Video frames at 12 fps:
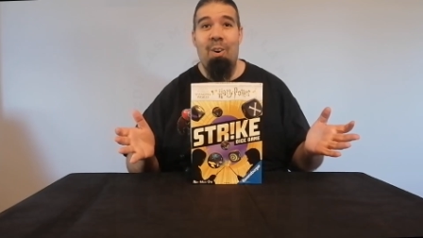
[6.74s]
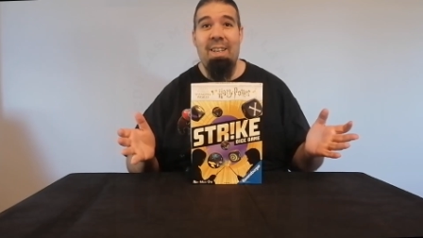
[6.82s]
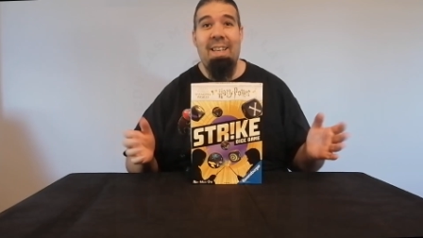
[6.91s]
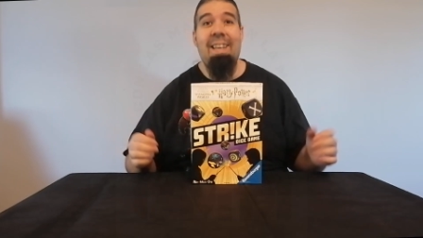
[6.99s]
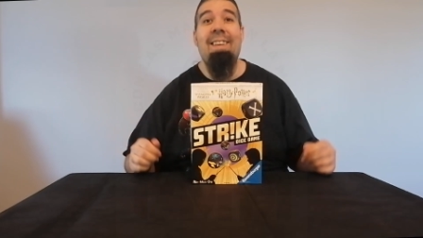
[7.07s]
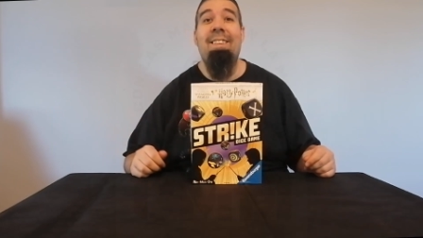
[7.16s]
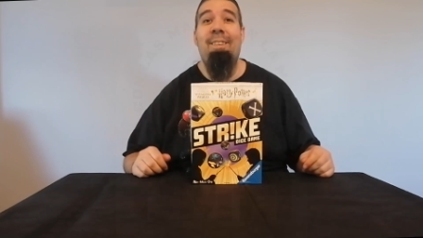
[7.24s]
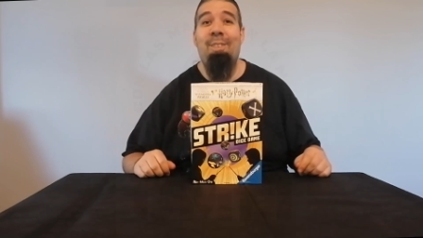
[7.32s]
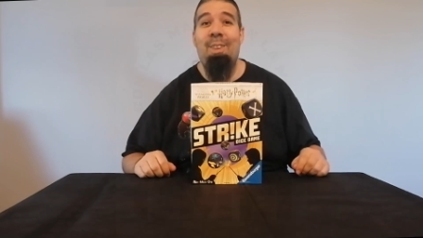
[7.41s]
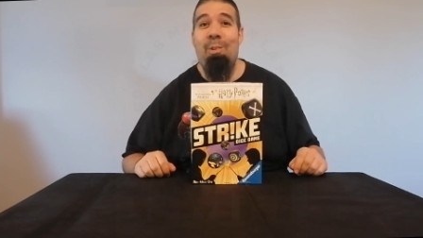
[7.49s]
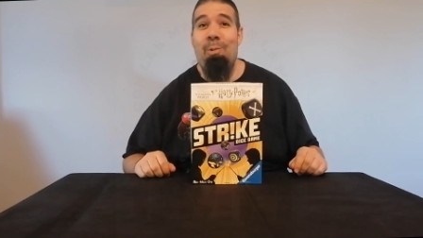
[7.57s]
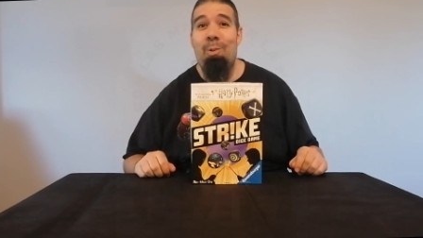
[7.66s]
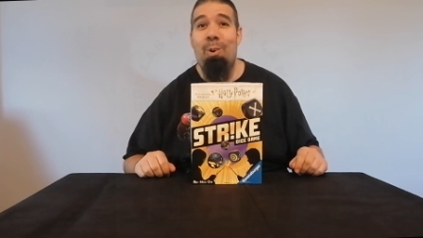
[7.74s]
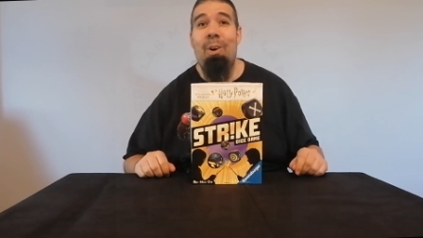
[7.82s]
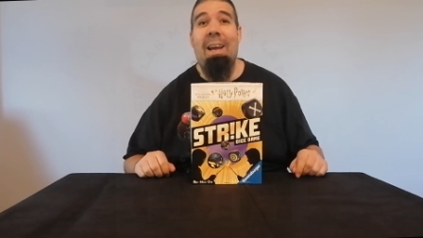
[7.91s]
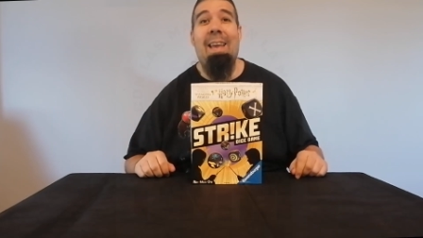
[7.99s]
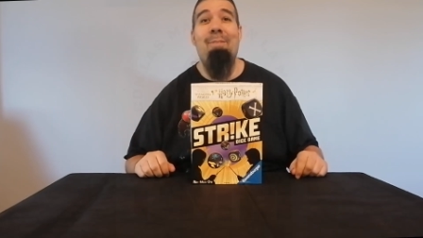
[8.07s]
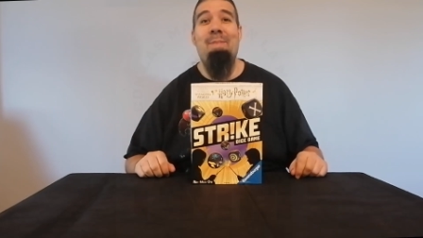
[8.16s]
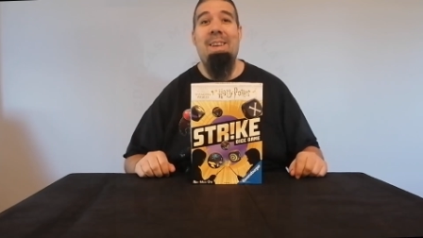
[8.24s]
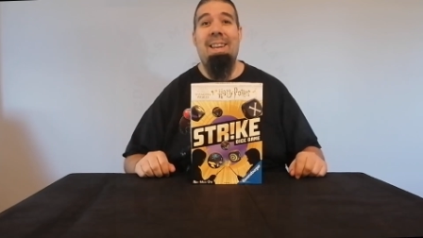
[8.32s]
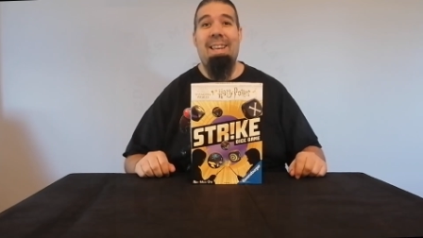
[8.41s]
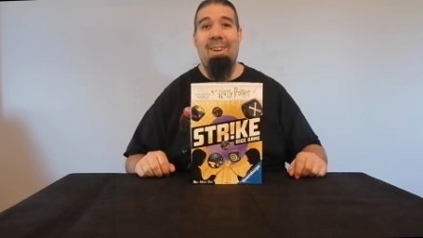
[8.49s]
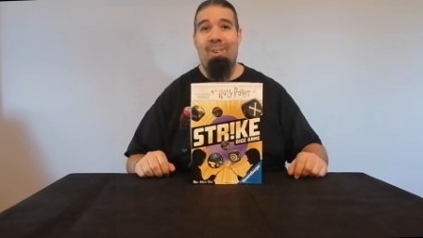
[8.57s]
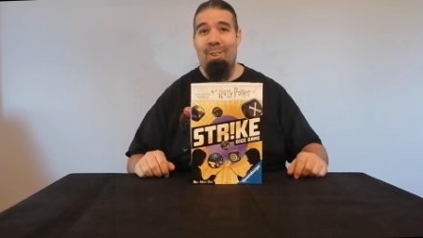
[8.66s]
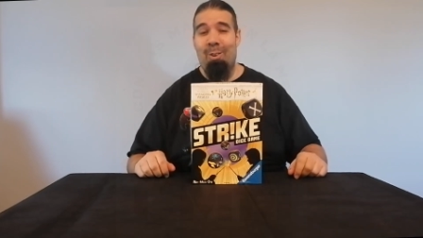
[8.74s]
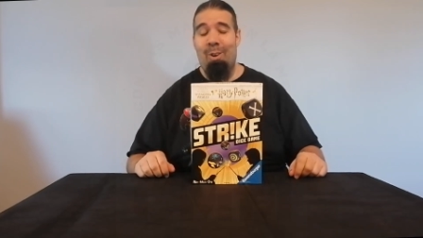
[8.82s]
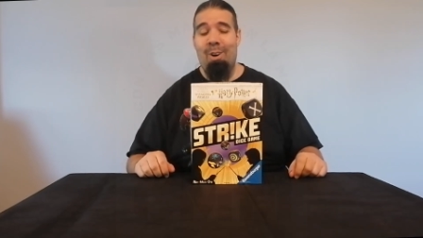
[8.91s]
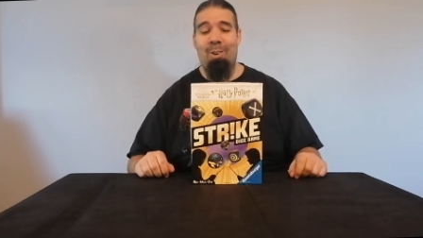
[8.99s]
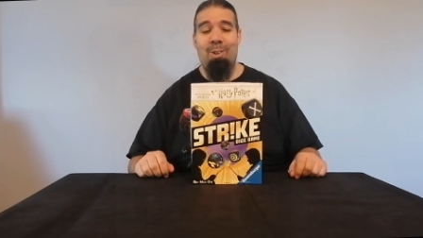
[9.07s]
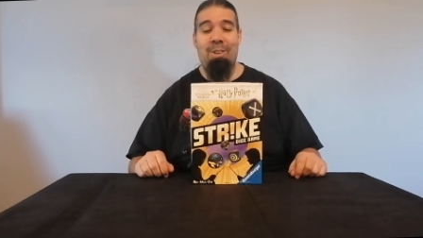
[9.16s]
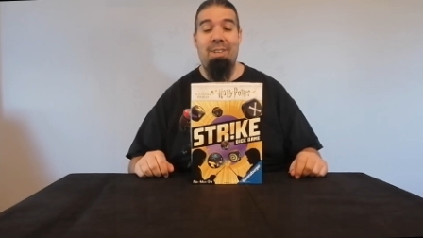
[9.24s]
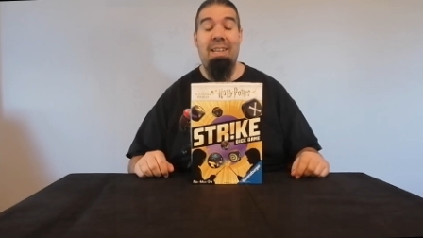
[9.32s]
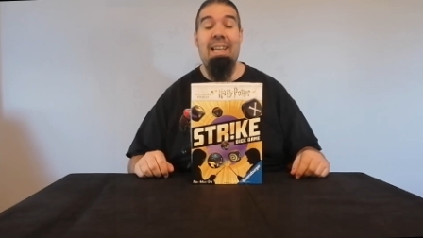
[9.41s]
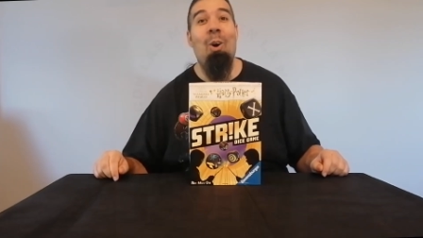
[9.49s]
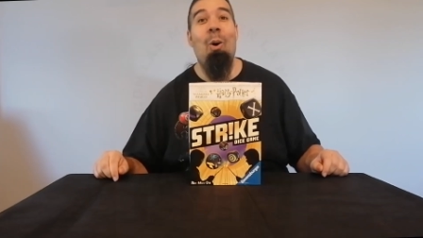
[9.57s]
Hoy estamos de nuevo en mi rincón de juegos.